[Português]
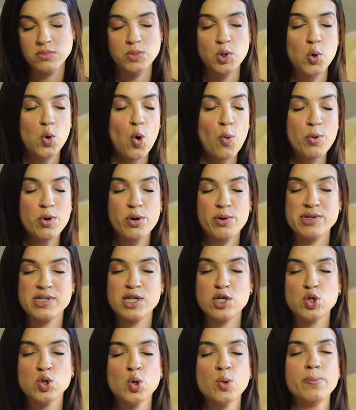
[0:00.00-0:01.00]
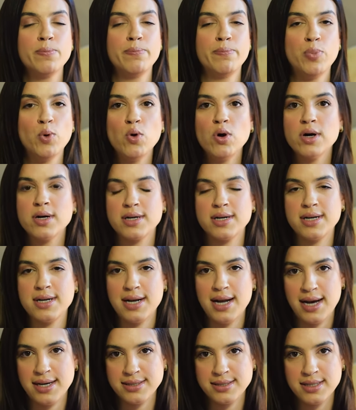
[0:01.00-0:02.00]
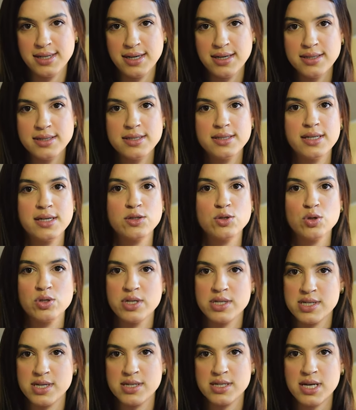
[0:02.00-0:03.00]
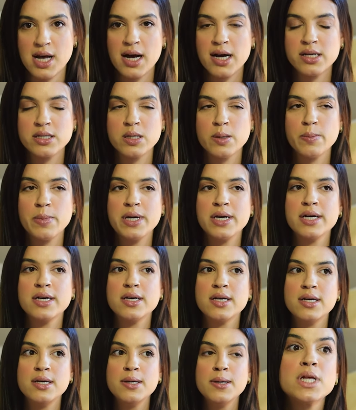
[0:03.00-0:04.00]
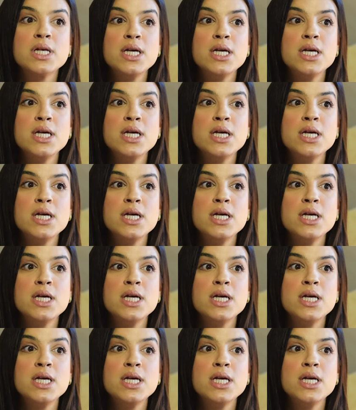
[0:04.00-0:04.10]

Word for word: meu corpo não aceitou por nada, e tem toda essa saga também aqui.